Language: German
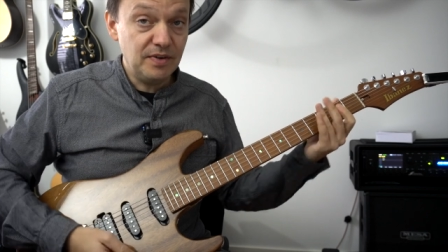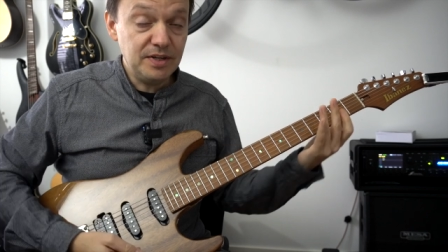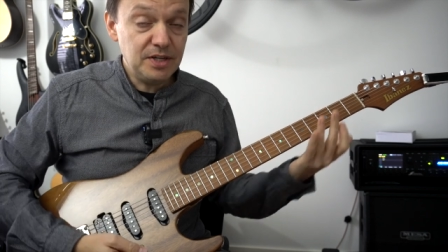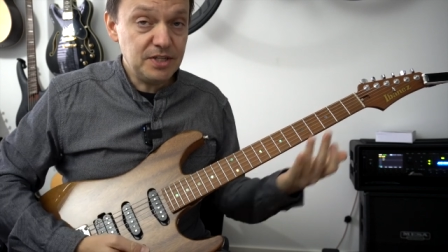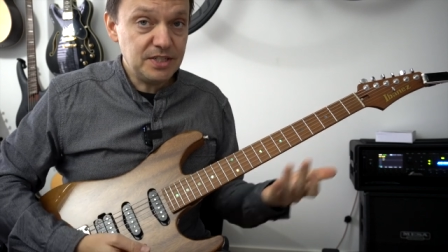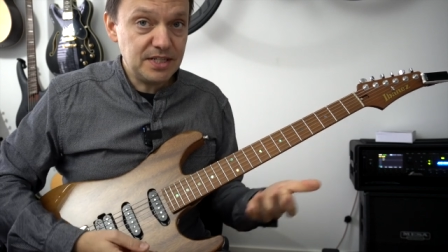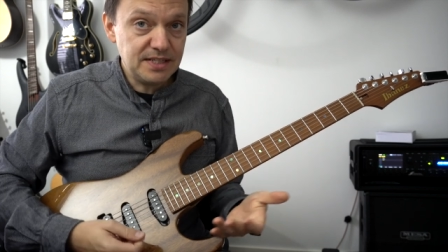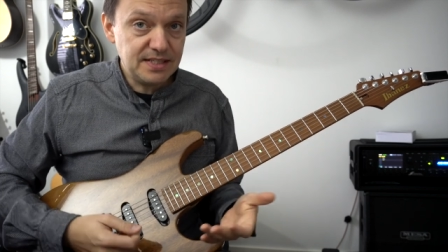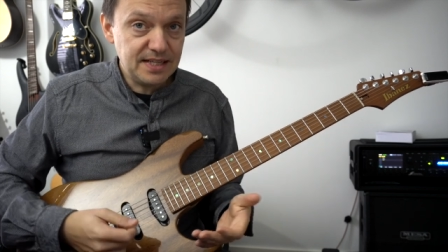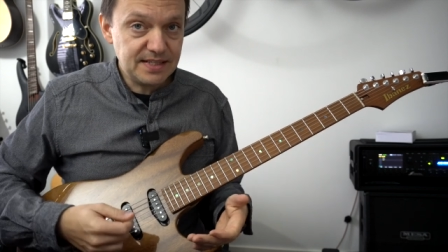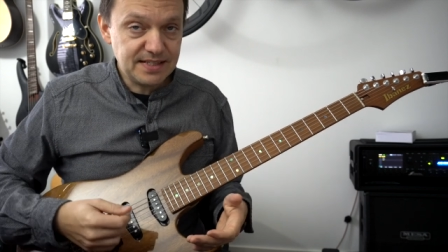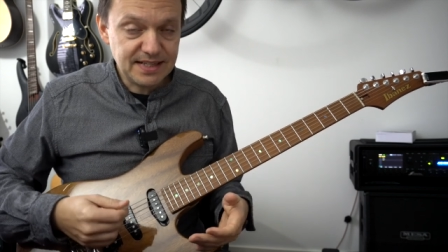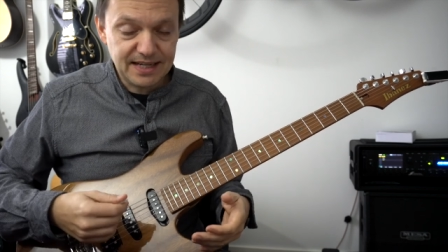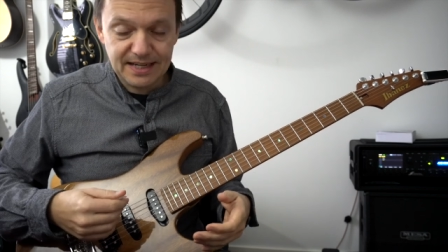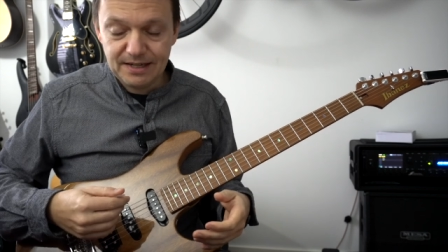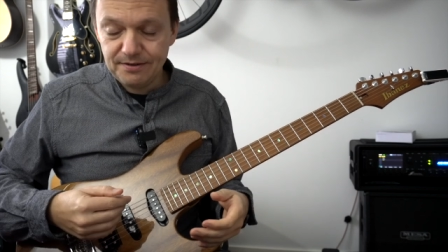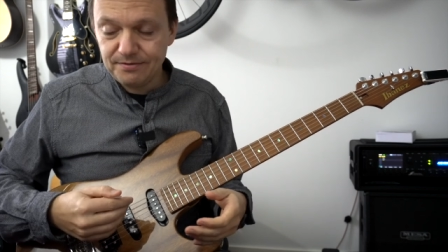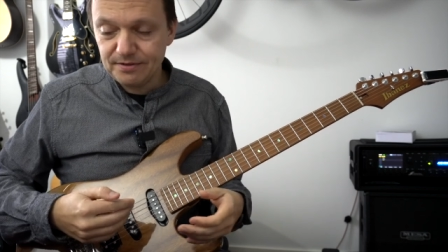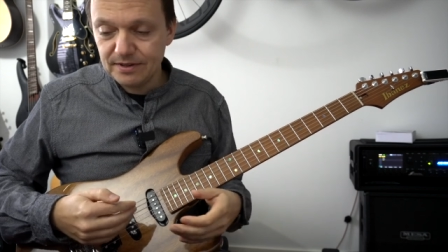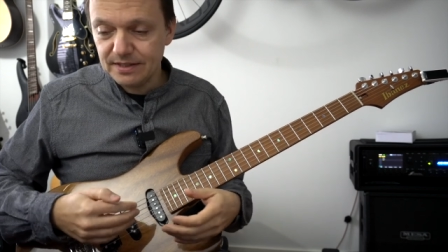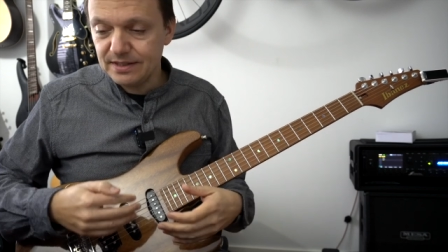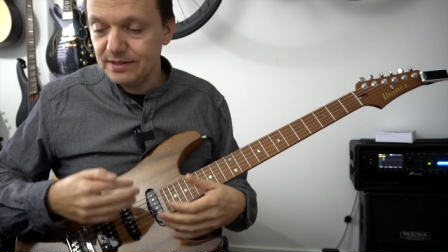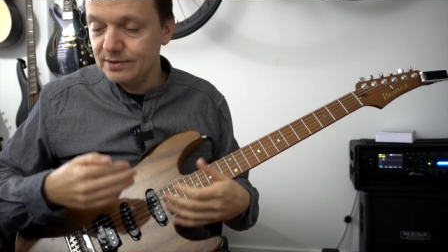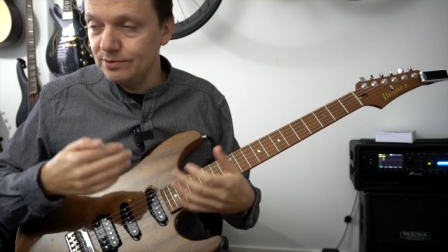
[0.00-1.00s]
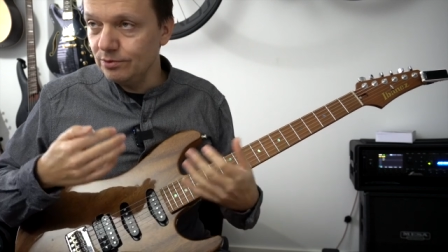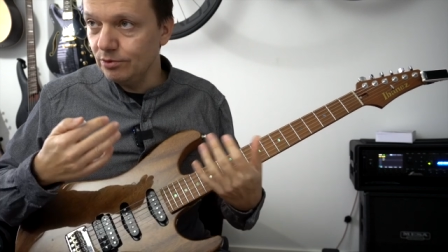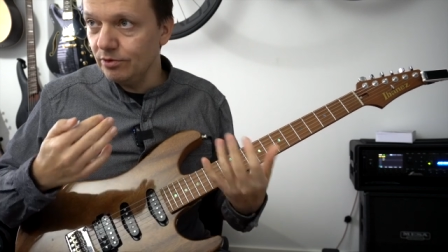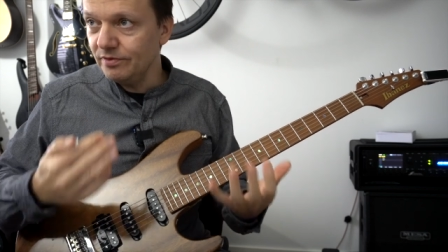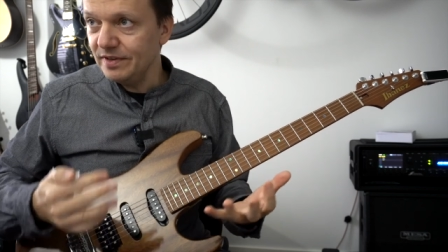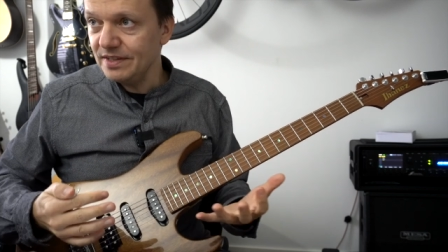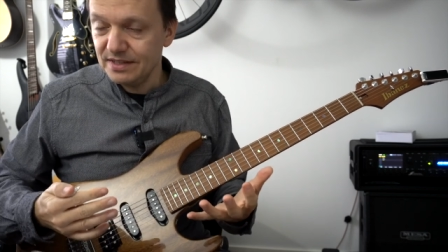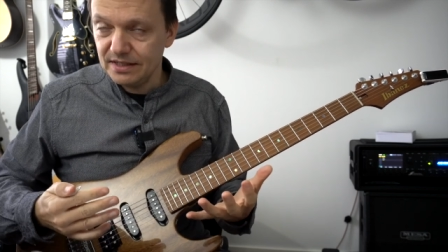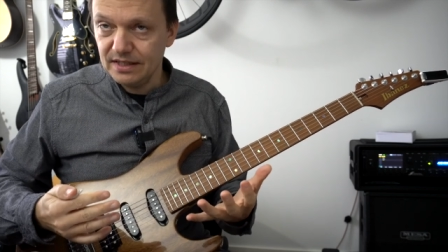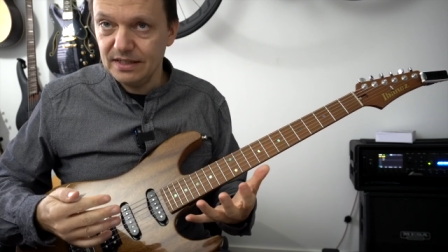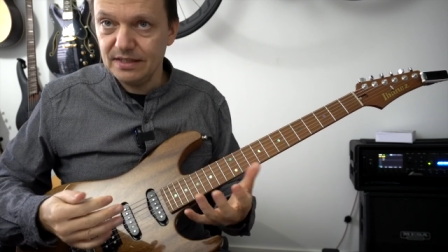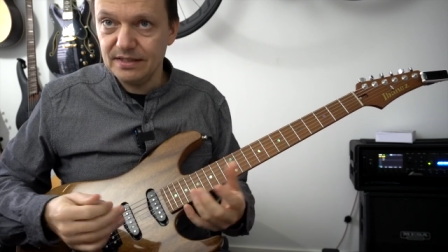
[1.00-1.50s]
wenn ich das jetzt einfach so wie
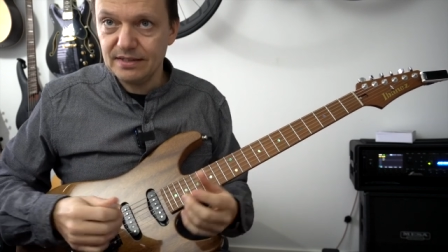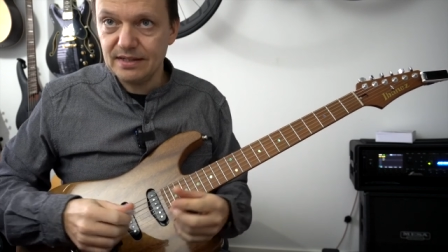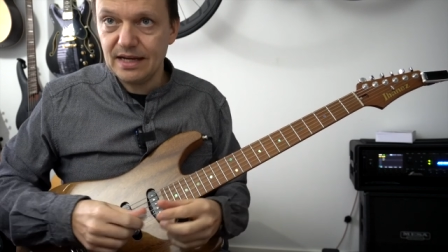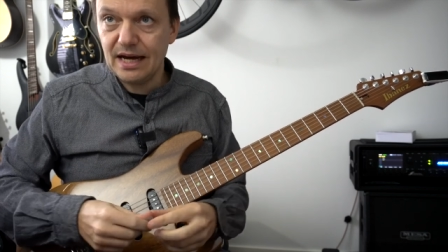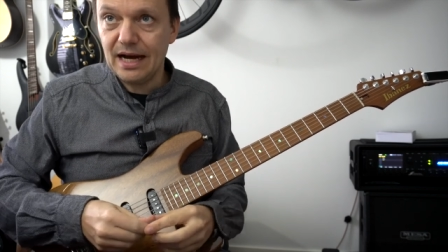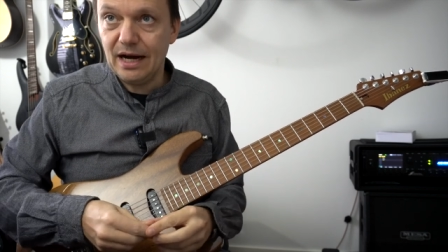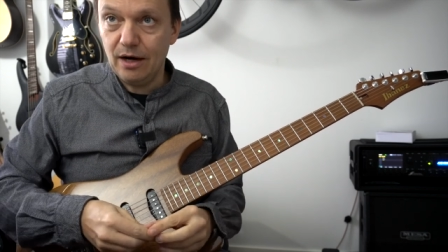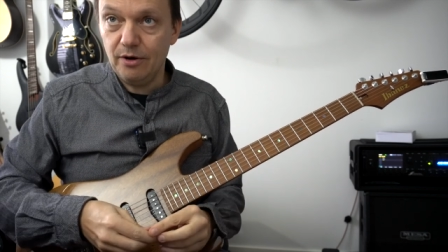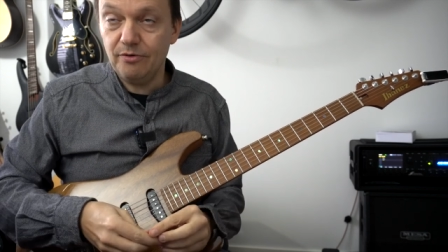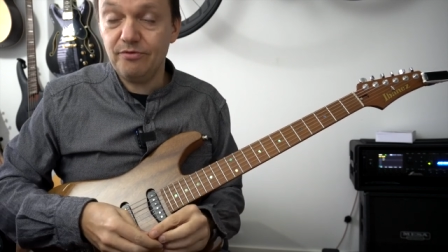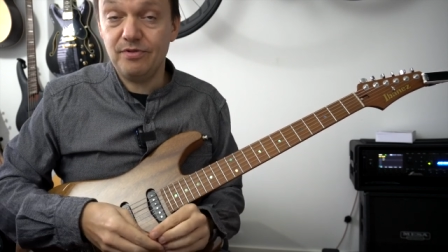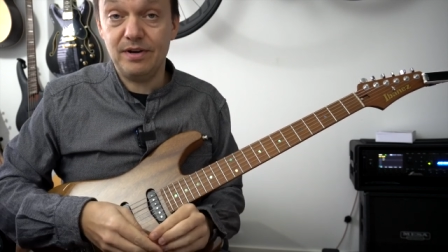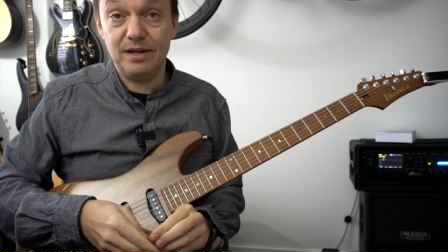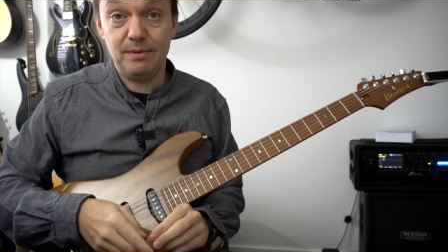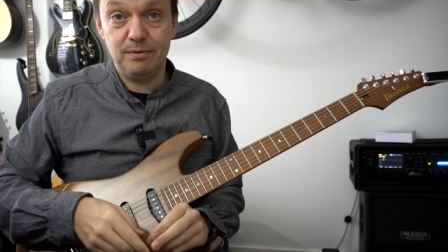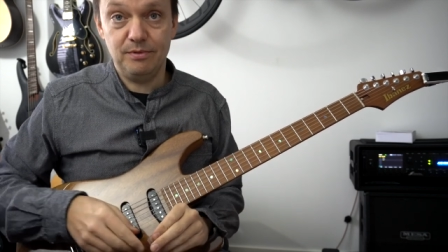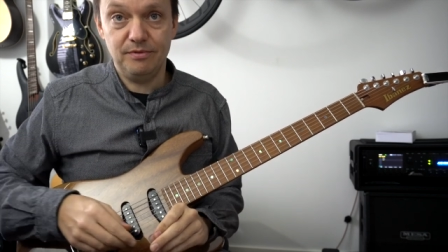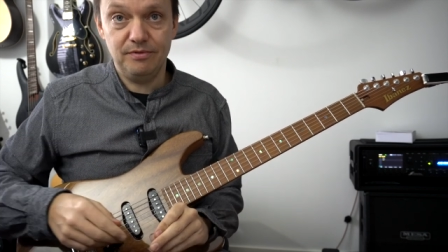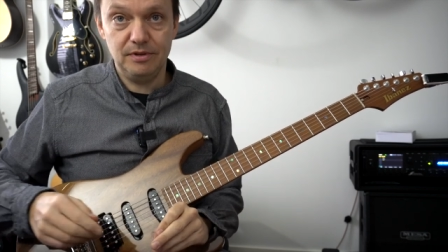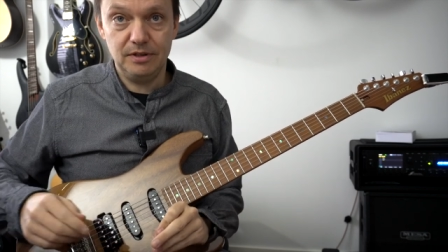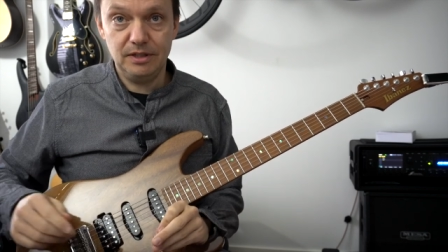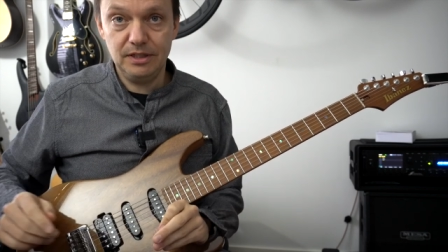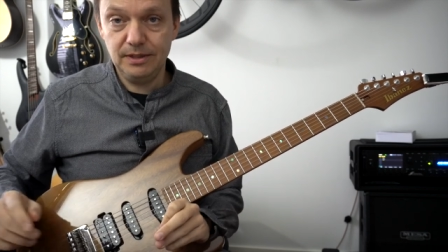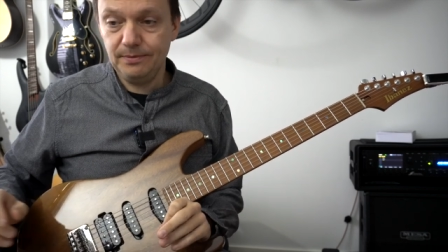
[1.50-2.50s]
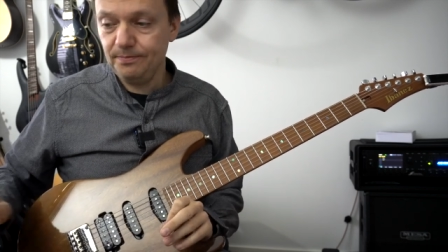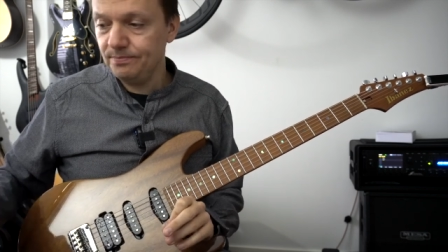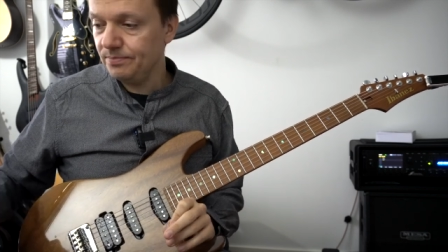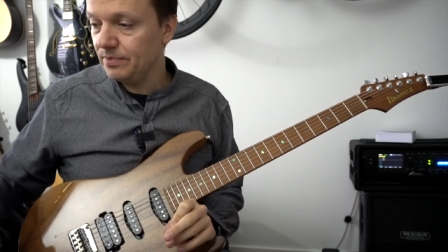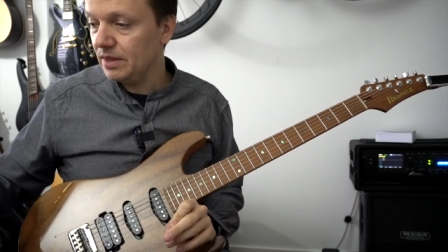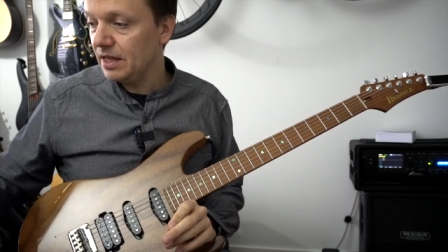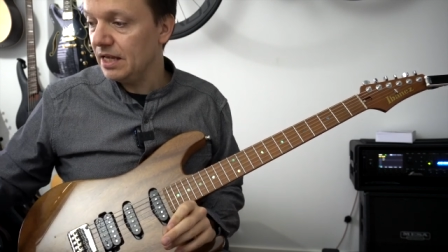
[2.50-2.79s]
es ist aufnehmen will,